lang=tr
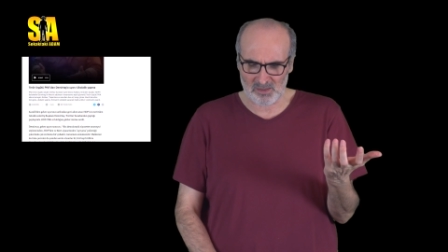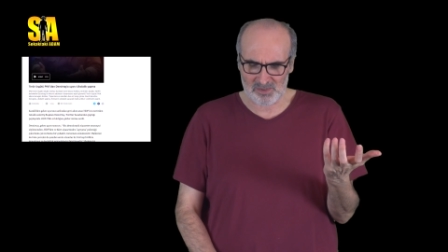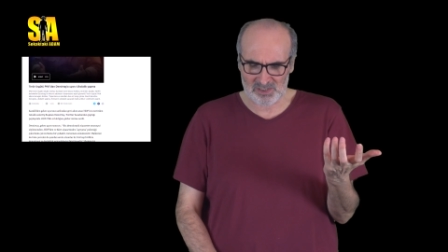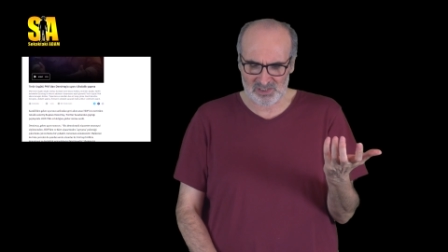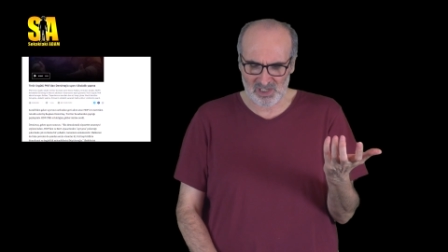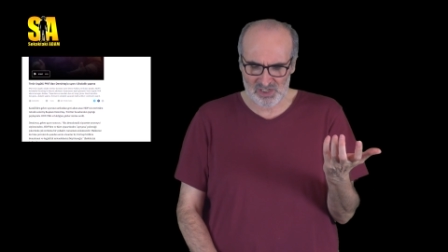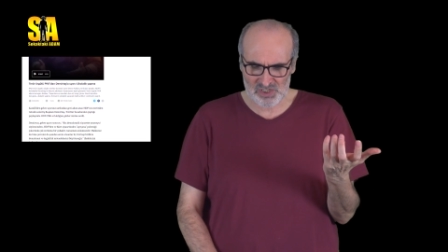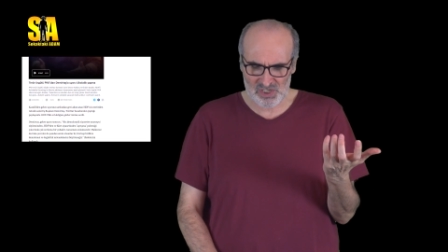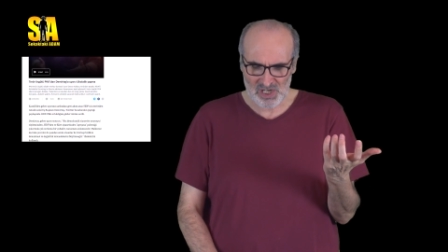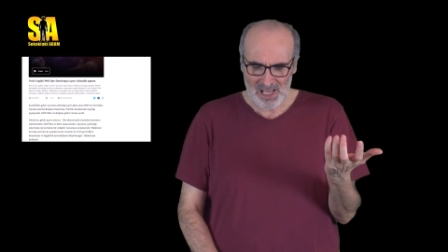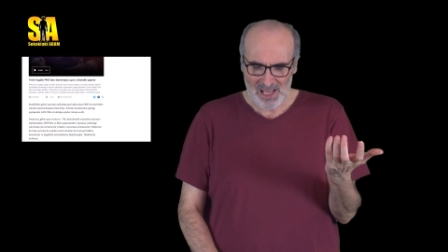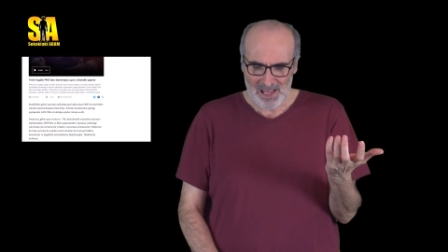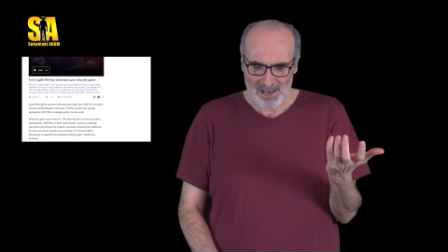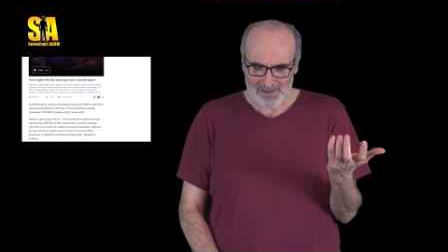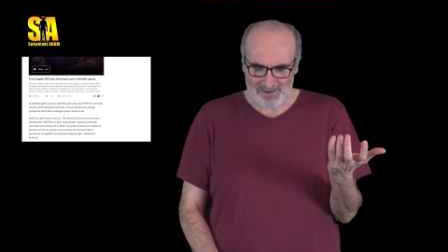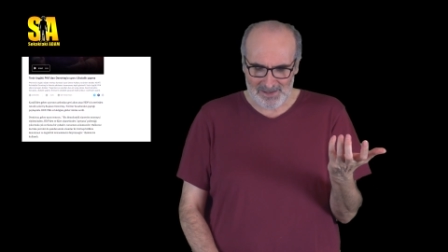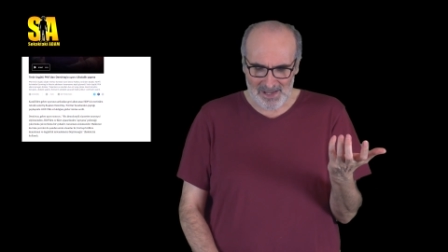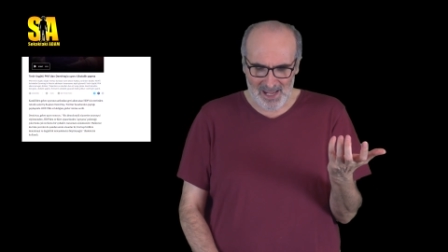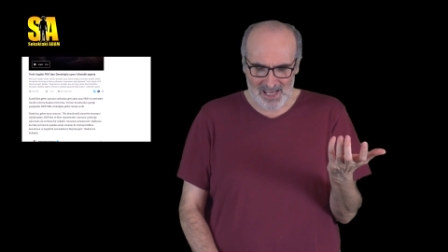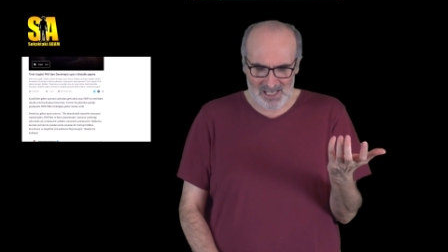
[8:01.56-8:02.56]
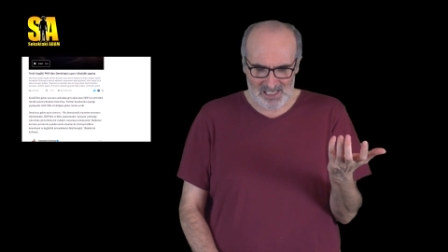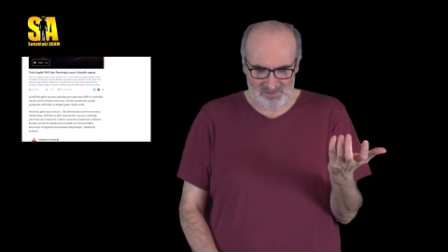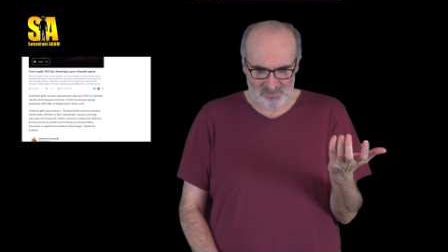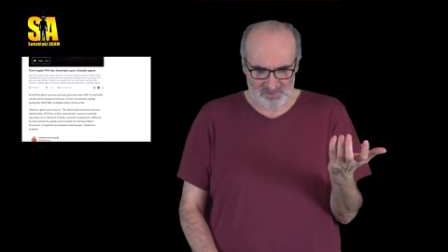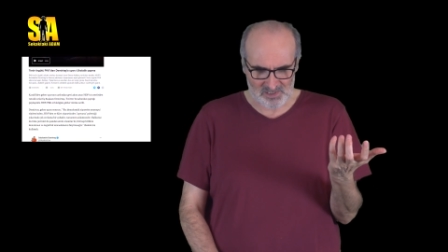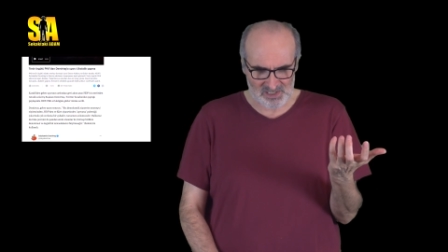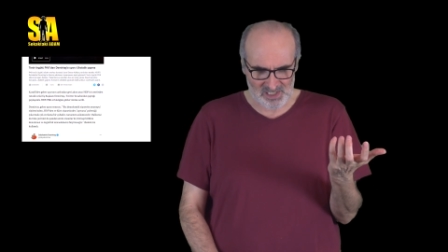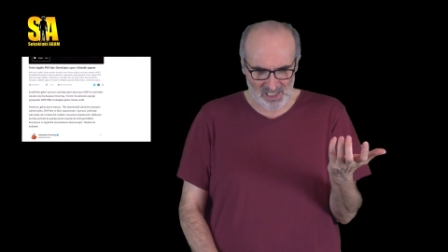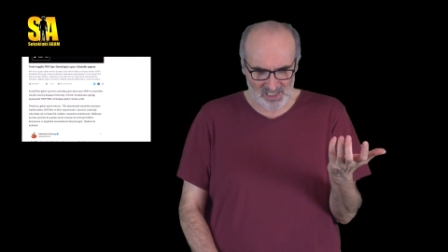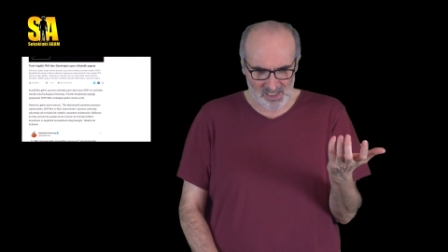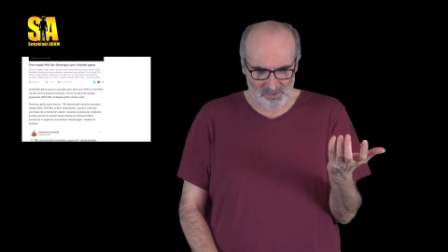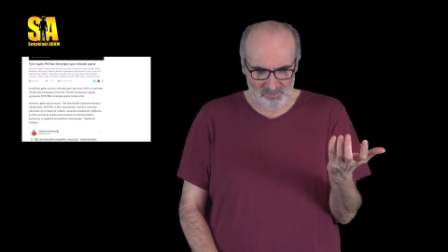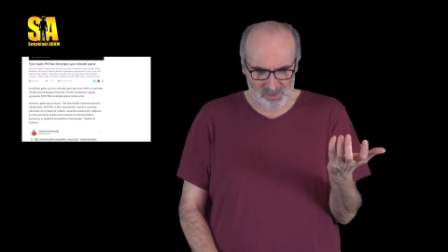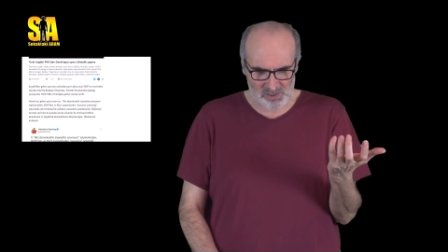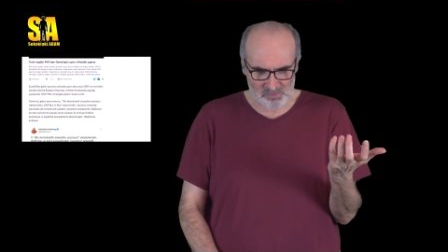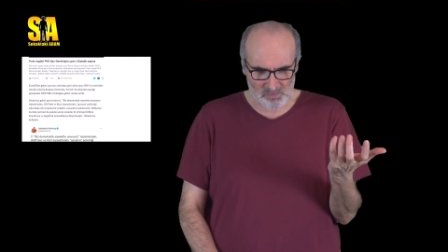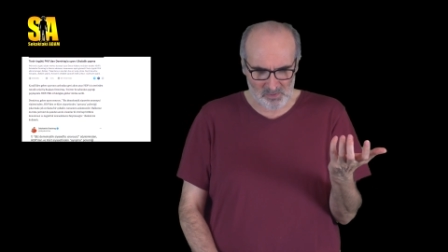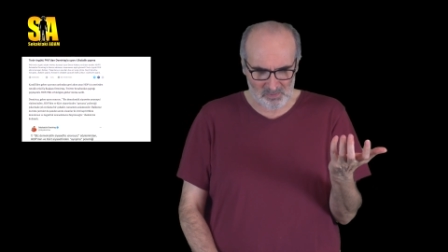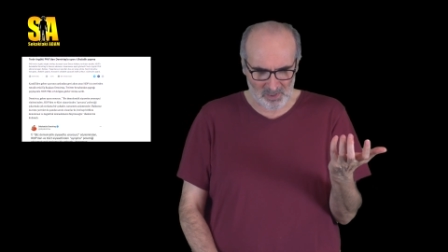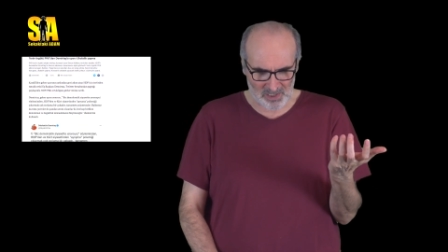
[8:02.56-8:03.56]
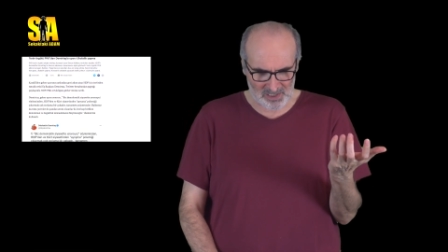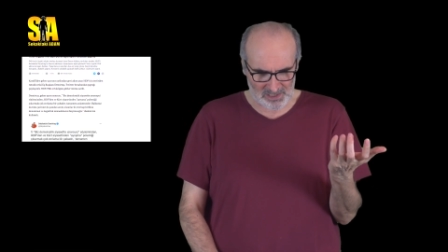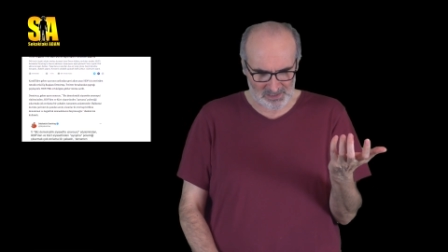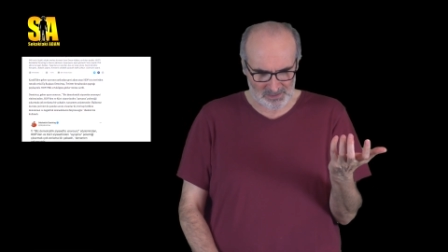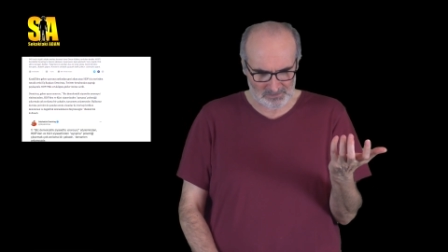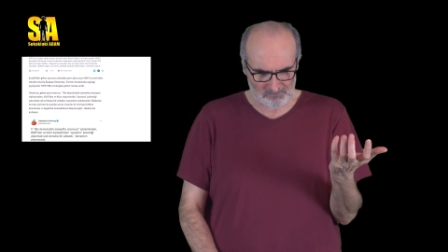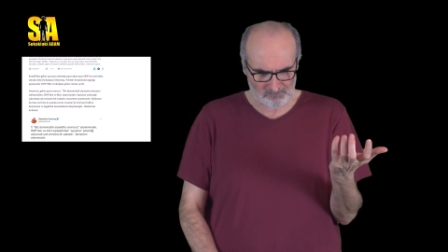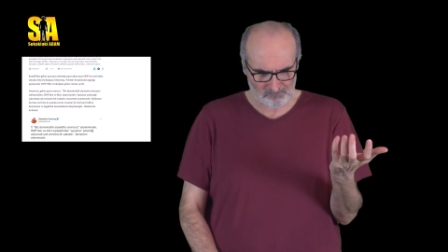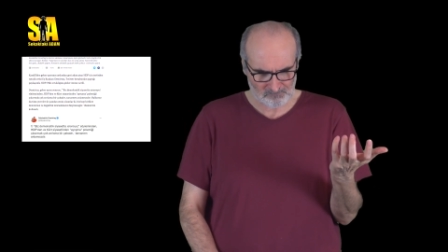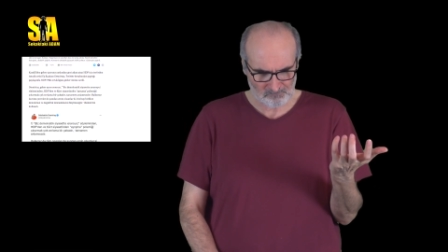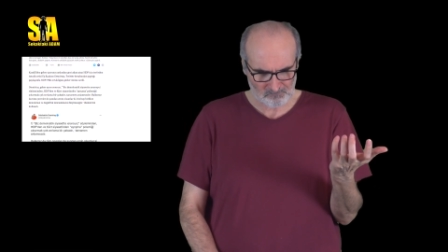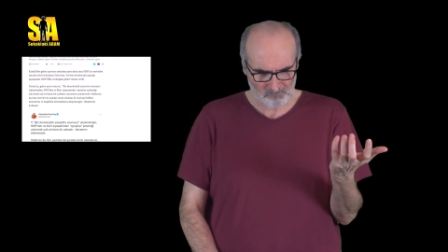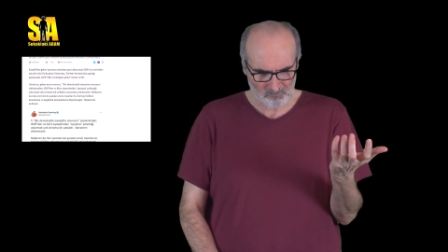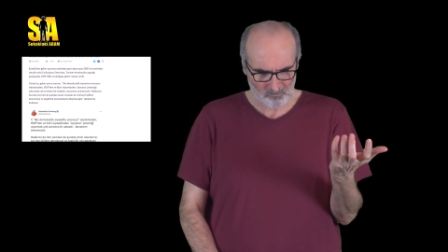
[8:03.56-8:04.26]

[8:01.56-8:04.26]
Demirtaş ne yazmış ne demiş bir bakalım.